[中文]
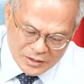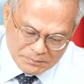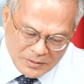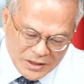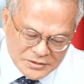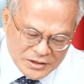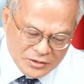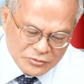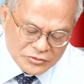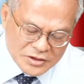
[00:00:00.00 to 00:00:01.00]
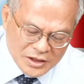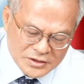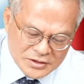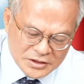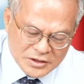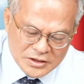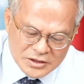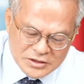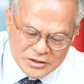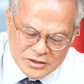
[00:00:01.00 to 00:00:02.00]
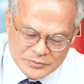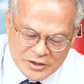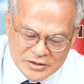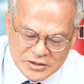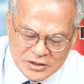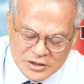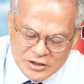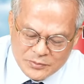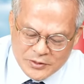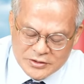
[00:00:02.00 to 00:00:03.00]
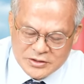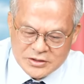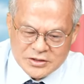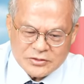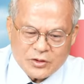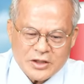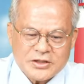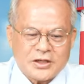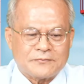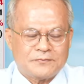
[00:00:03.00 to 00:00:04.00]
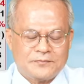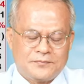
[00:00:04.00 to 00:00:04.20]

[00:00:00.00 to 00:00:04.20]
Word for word: 八三五三这个业绩怎么样？今年 EPS 四块钱，